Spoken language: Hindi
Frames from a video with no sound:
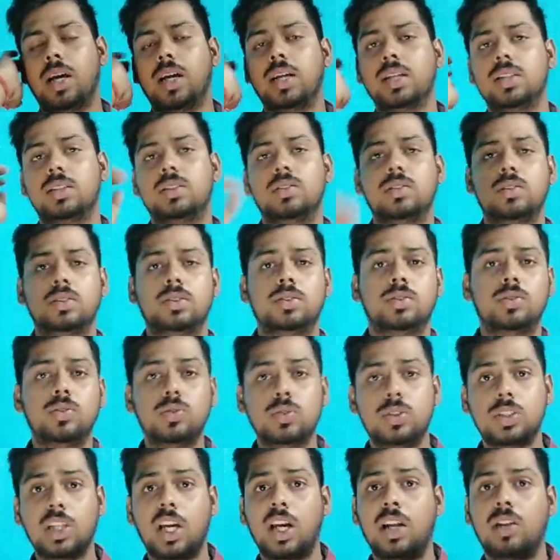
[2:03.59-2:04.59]
है
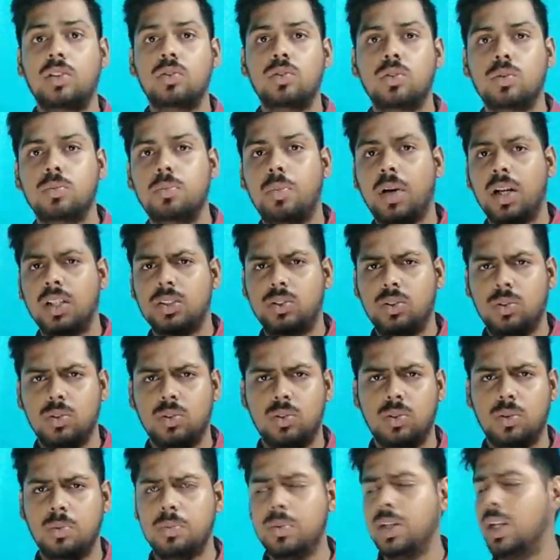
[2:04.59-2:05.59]
चार लोग पांच
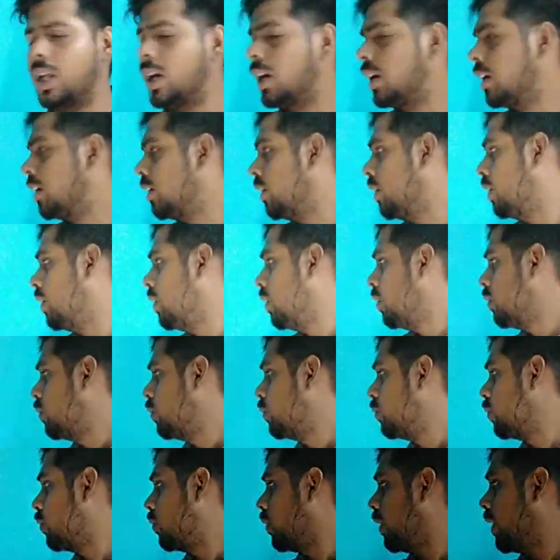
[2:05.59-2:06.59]
लोग को मिला है
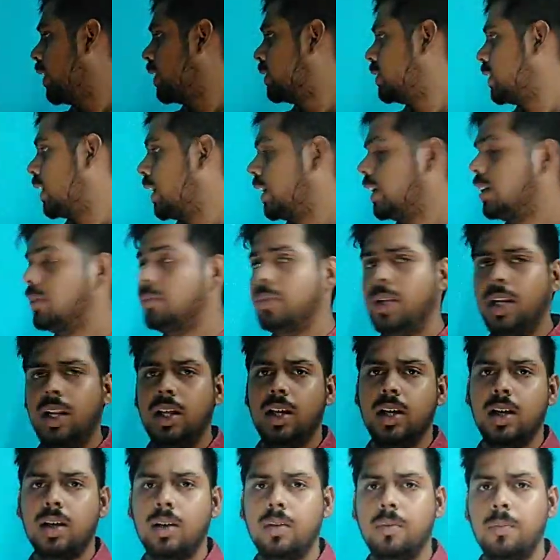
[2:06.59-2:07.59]
उनको एच आर ए
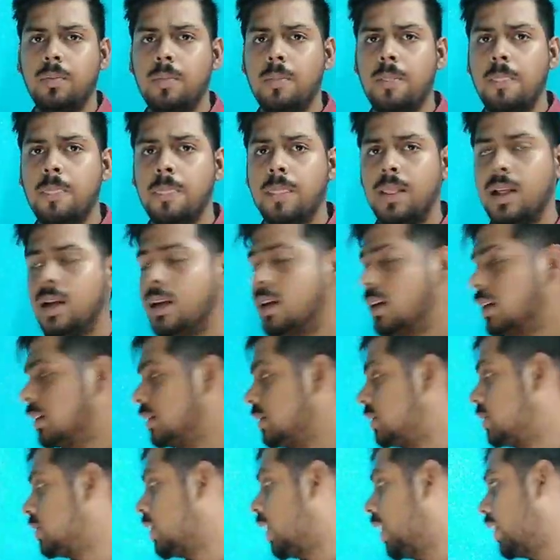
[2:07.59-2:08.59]
मिलेगा
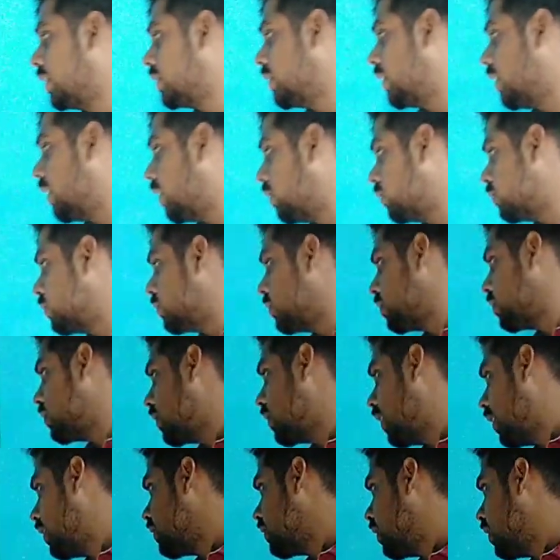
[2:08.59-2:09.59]
चार्ज अलाउंस
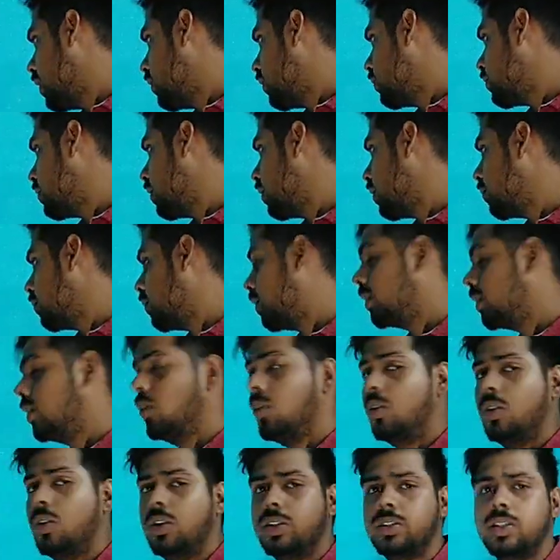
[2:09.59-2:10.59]
चार्ज अलाउंस लगभग
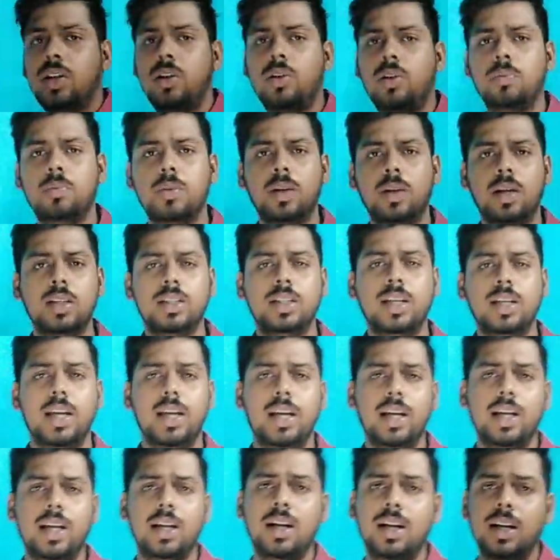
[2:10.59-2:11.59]
नौ हज़ार रुपया ये
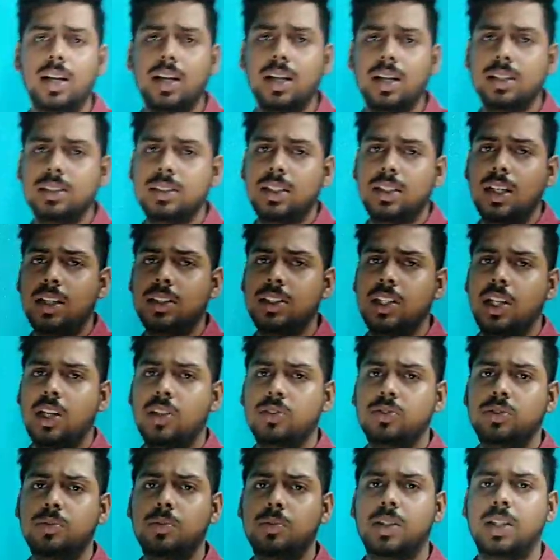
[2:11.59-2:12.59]
एक घंटा का चार्ज
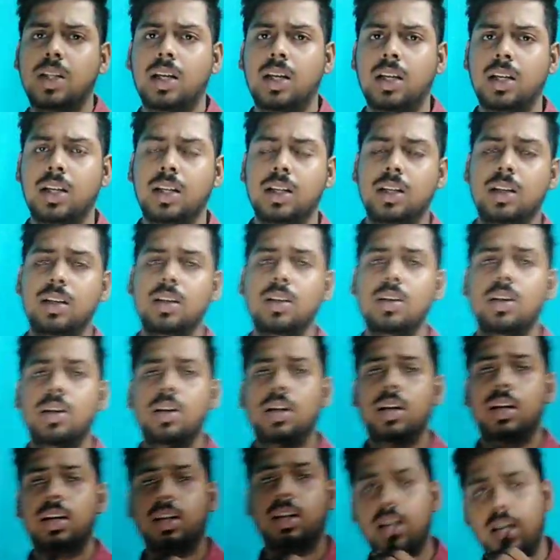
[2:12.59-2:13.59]
अलाउंस बता रहे हैं
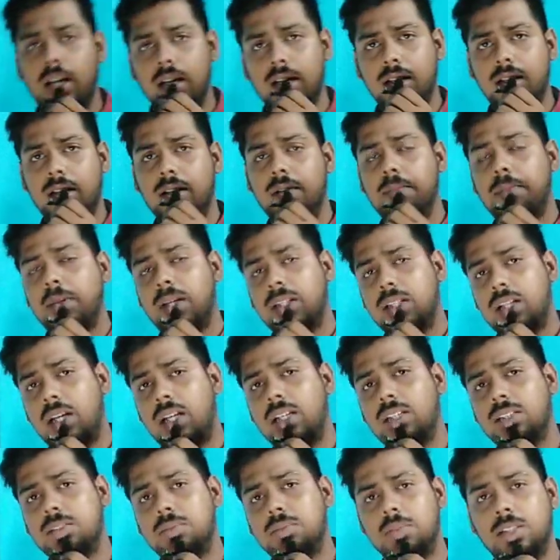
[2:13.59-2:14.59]
कहीं कहीं
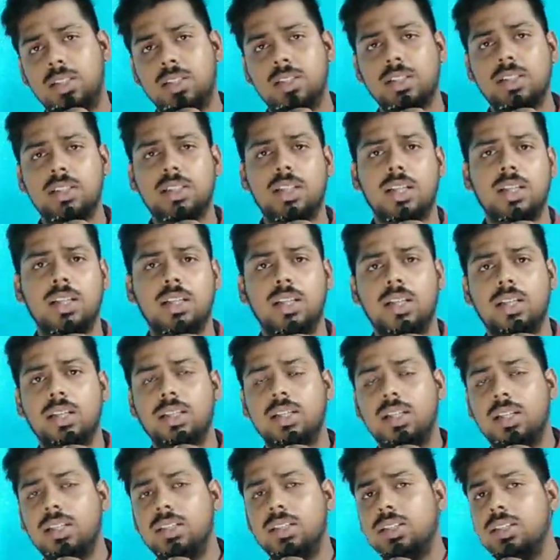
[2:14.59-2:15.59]
पैंतालीस मिनट देता है कहीं
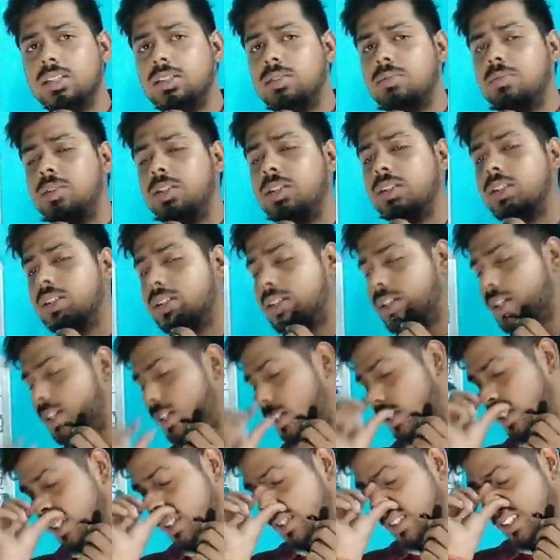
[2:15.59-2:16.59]
कहीं तीस मिनट देता है
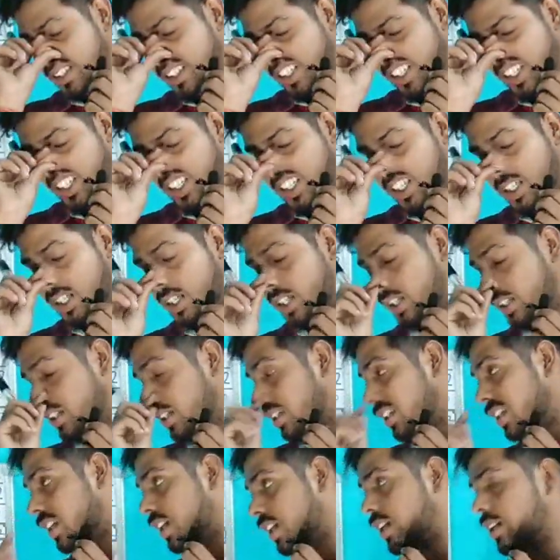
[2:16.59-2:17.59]
कहीं कहीं एक घंटा
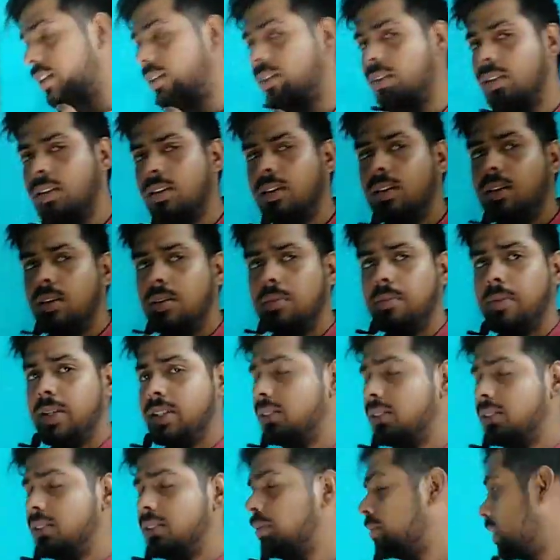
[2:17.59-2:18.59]
देता है
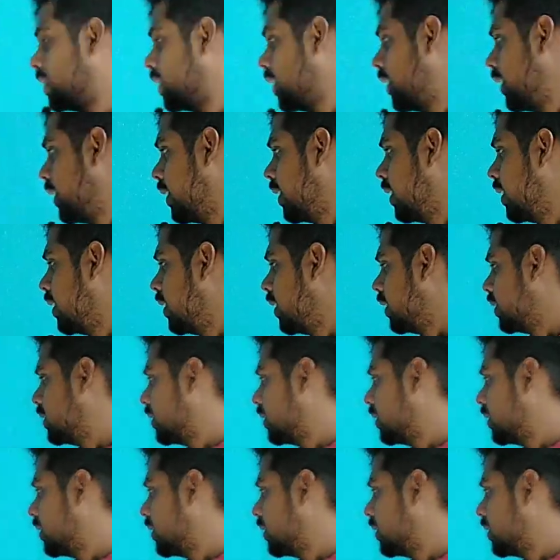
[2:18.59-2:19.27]
मैक्सिमम जगह एक घंटा